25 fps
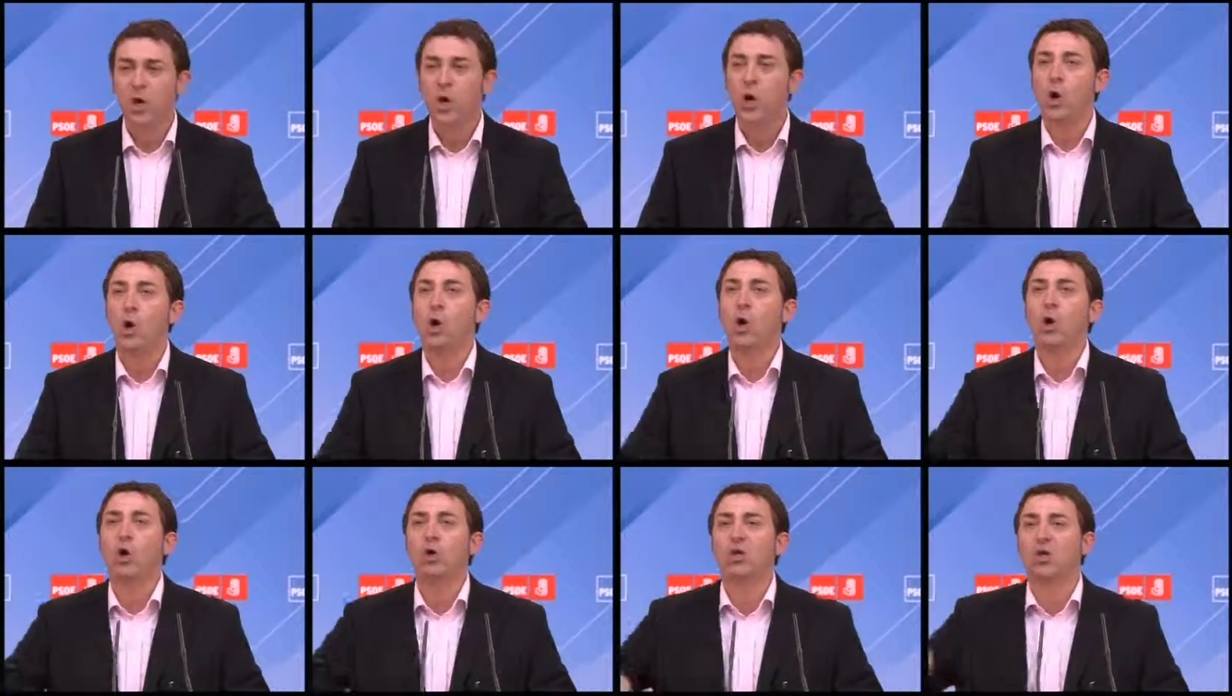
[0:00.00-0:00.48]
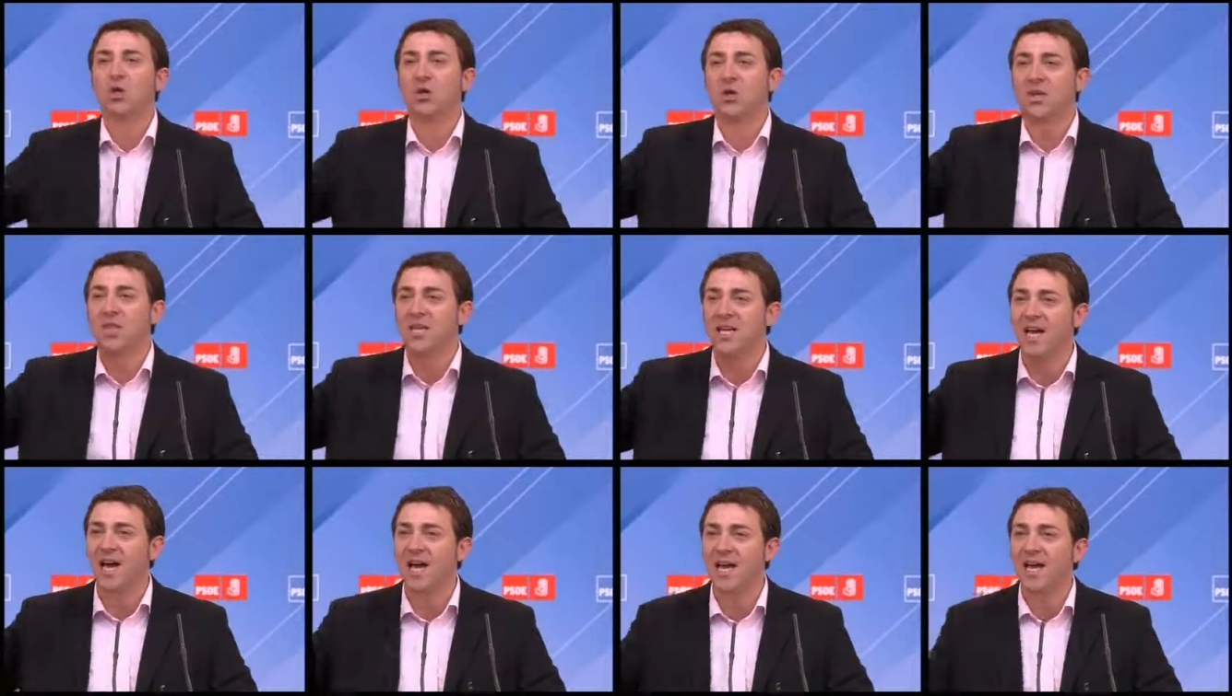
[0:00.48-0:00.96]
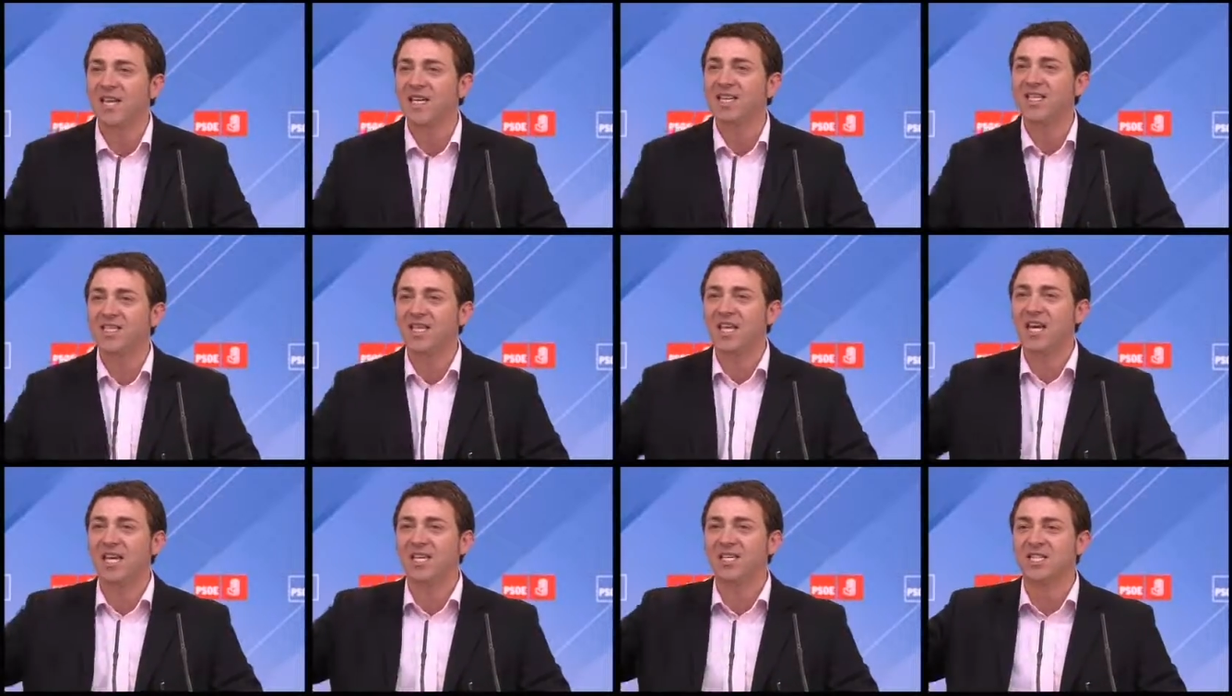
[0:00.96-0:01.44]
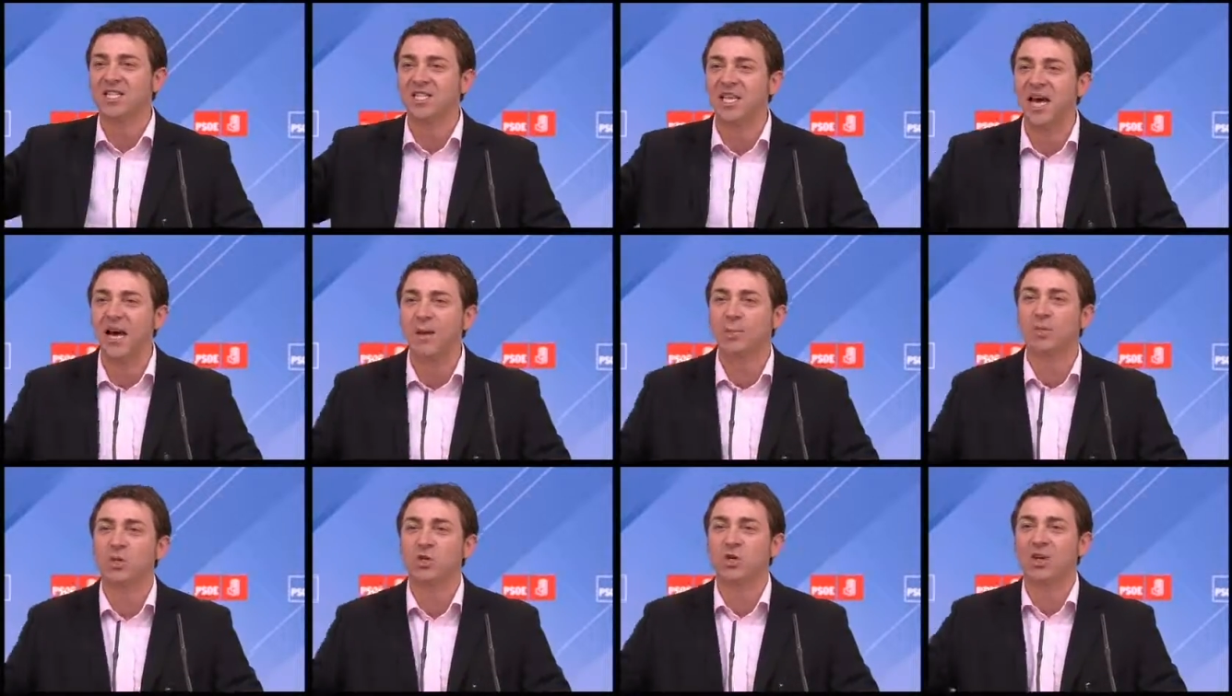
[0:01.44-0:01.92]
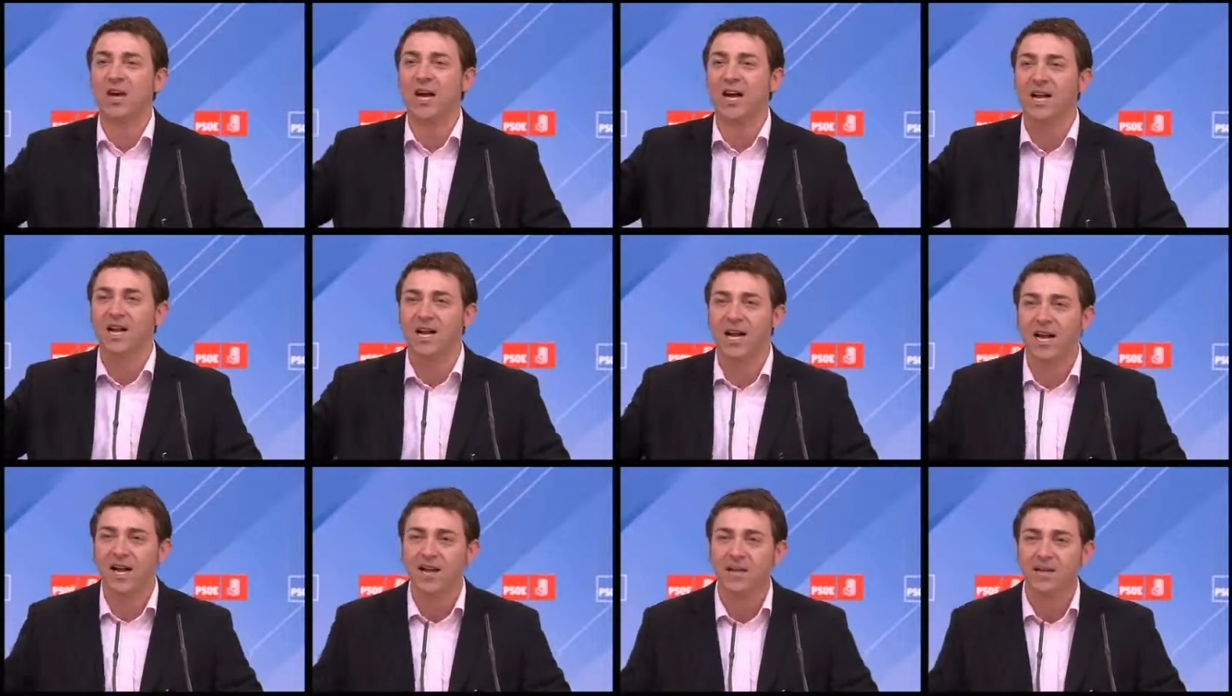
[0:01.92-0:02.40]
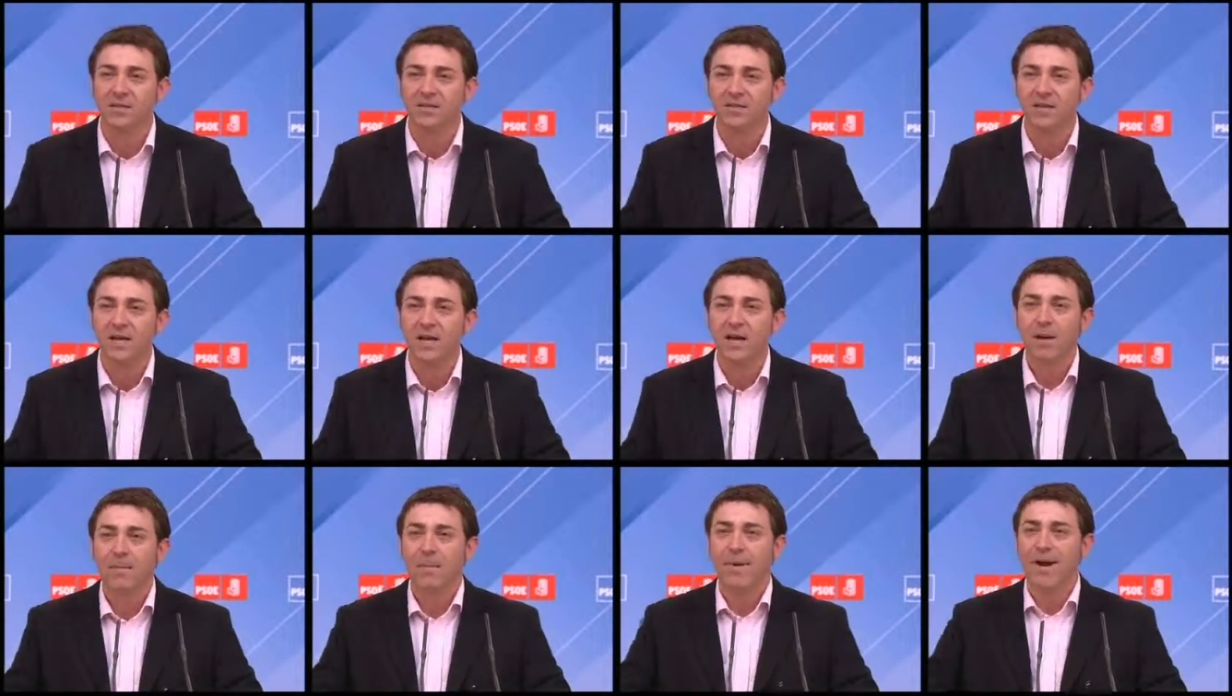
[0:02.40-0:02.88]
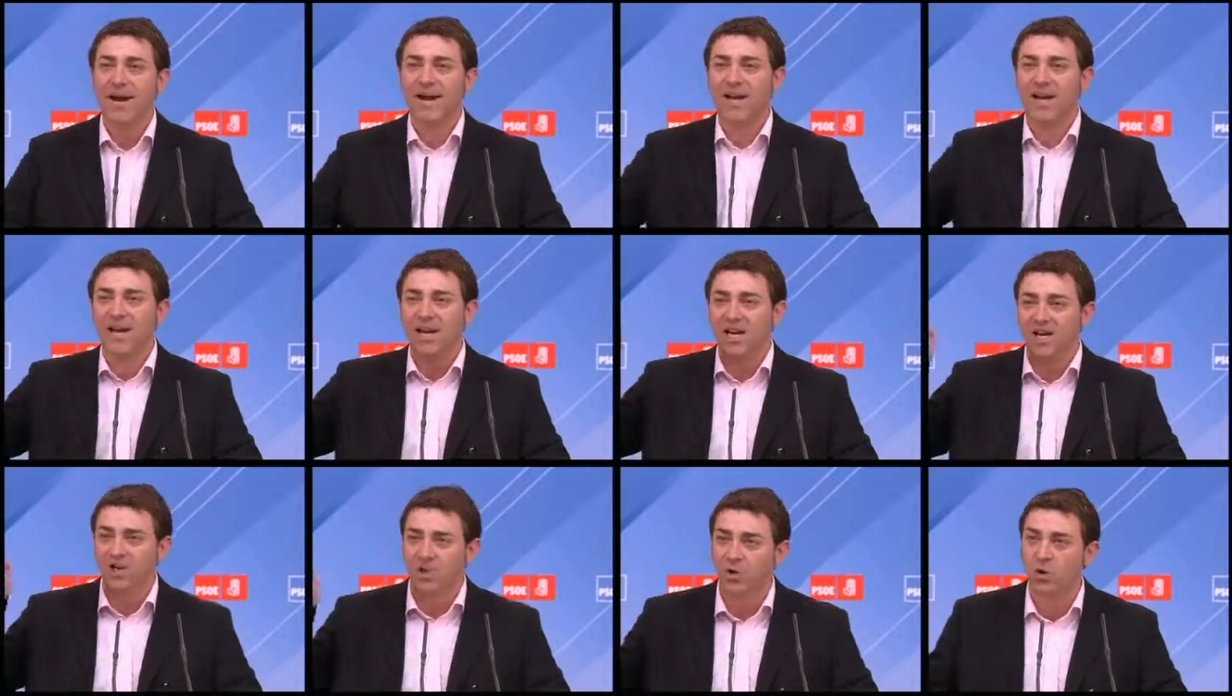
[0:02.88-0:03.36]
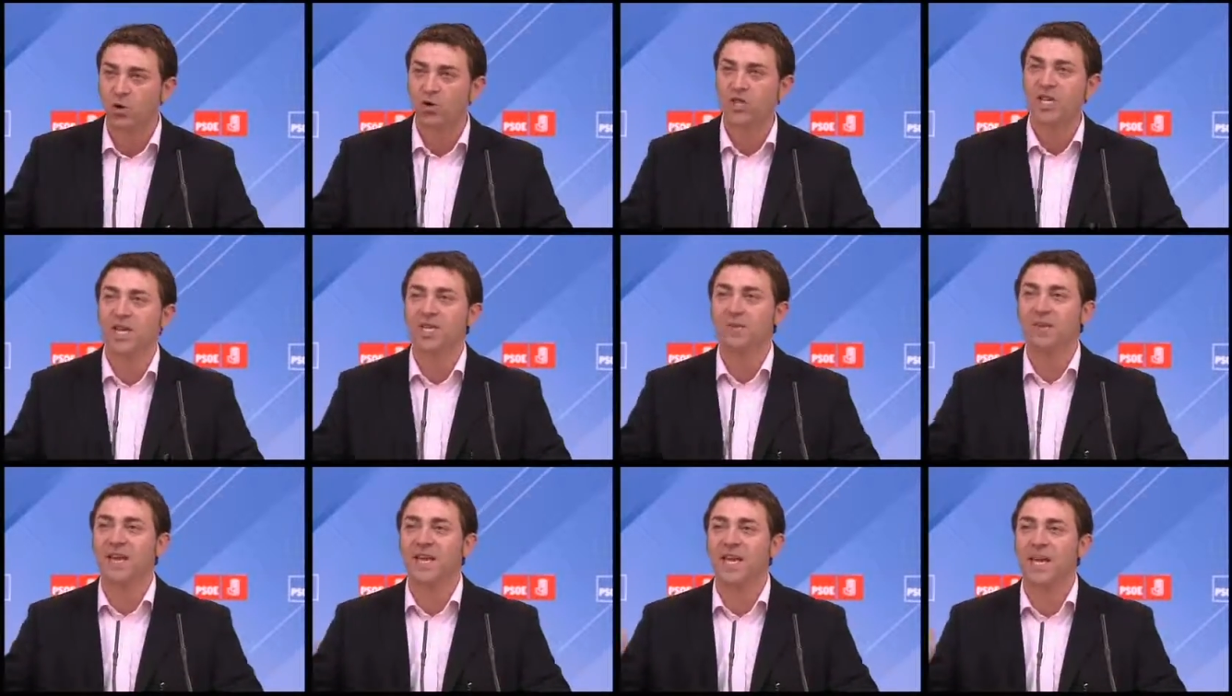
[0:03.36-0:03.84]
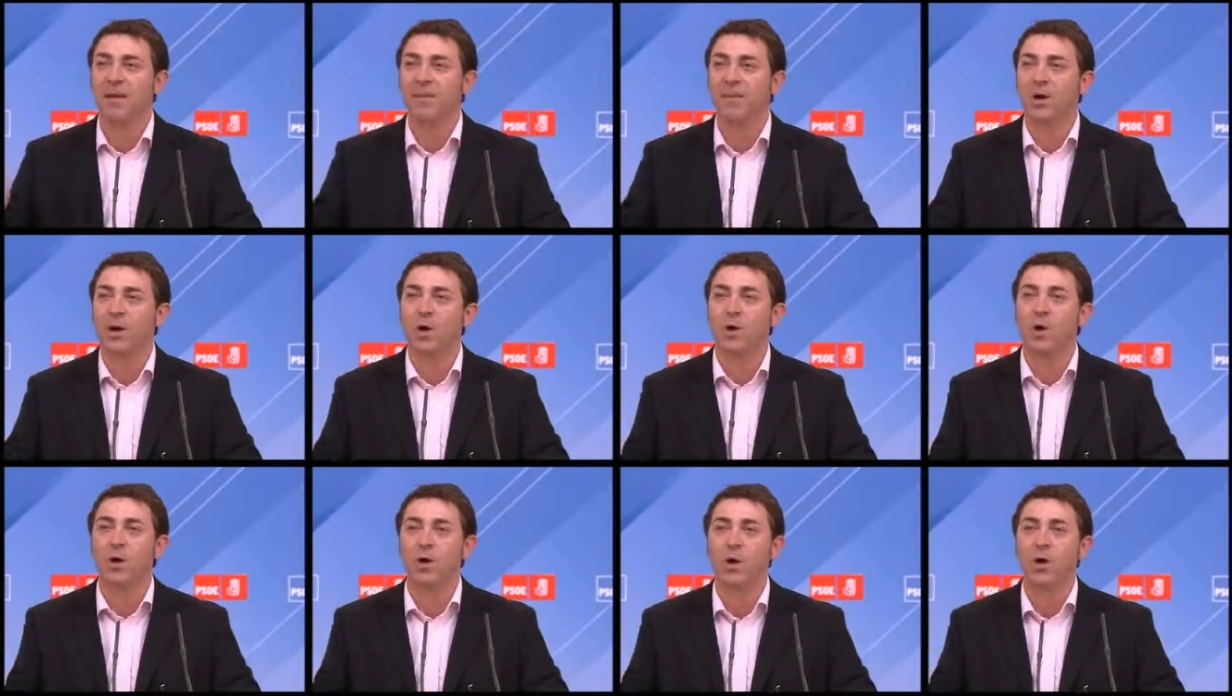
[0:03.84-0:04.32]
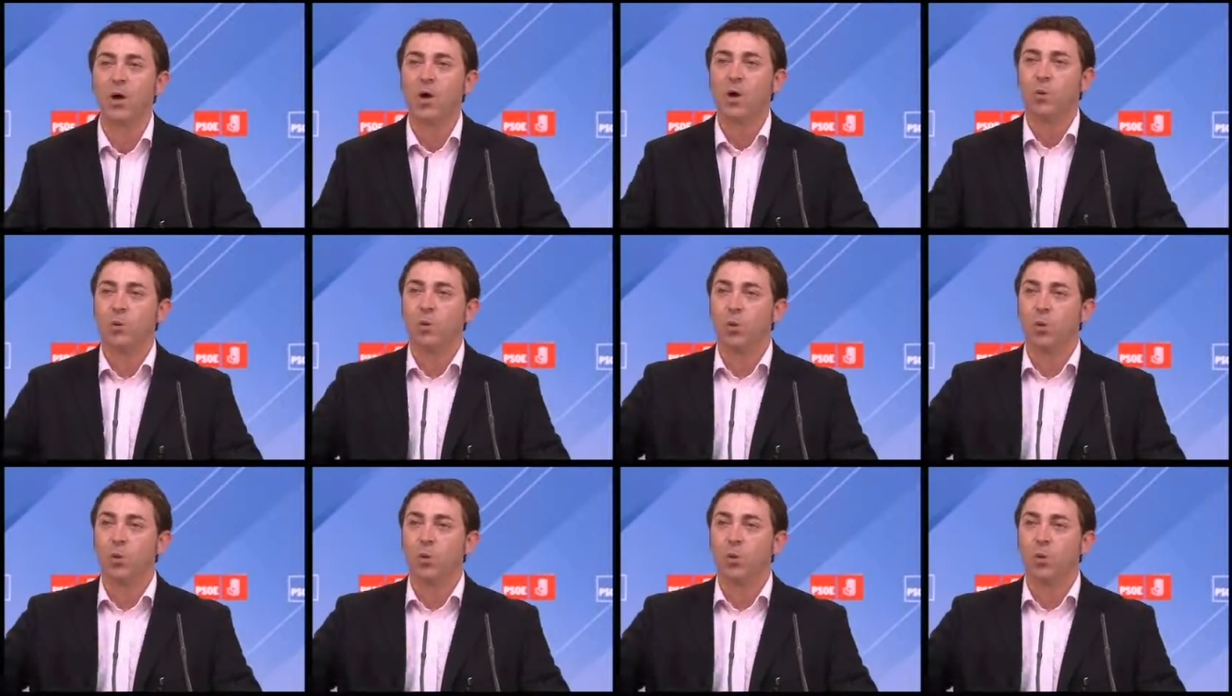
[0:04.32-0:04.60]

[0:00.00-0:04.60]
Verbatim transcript: Los socialistas damos la cara para que las cosas vayan mejor,